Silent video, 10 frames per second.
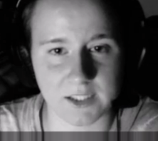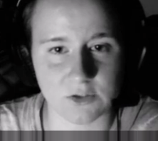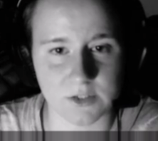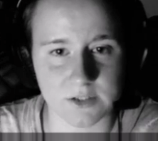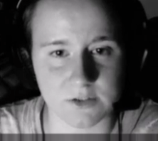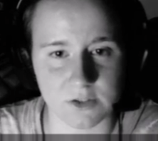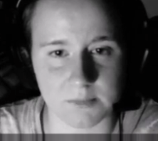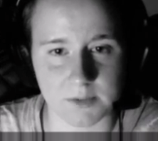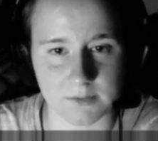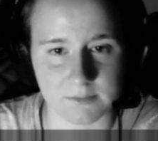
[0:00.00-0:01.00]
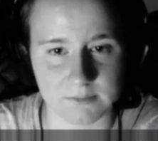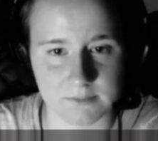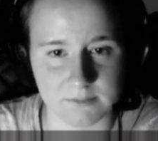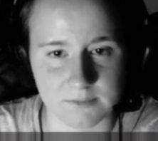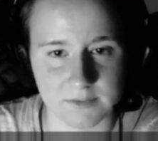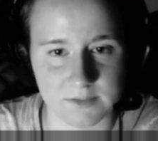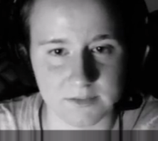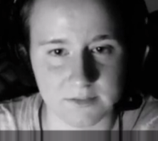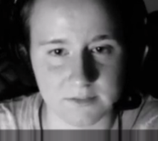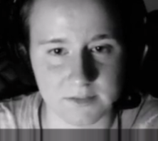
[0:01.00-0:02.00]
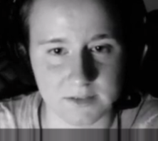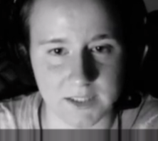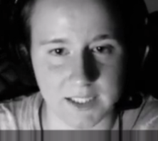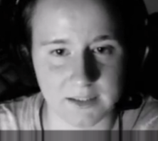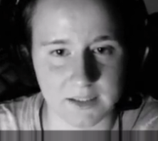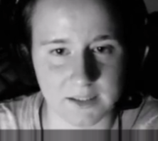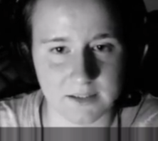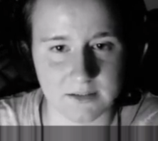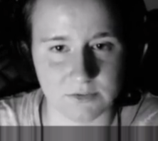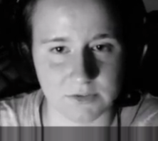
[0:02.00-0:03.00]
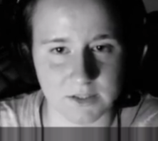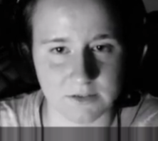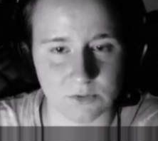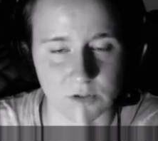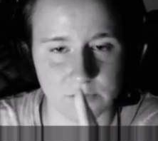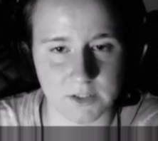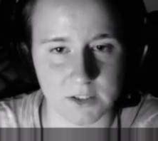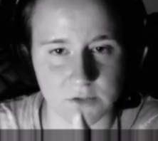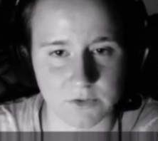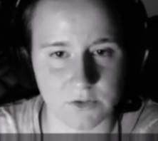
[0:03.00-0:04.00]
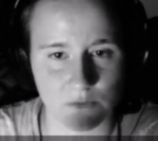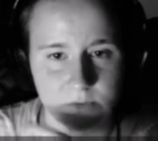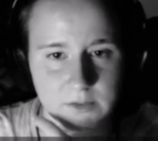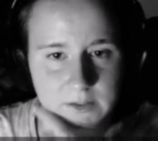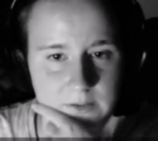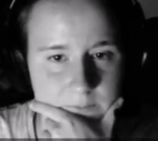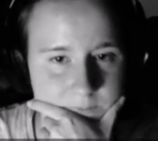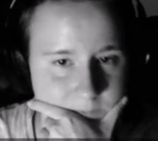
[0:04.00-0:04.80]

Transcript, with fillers: Richtung ist ein Zombie. Der hängt an der Kiste fest. Du läufst genau auf ihn zu quasi.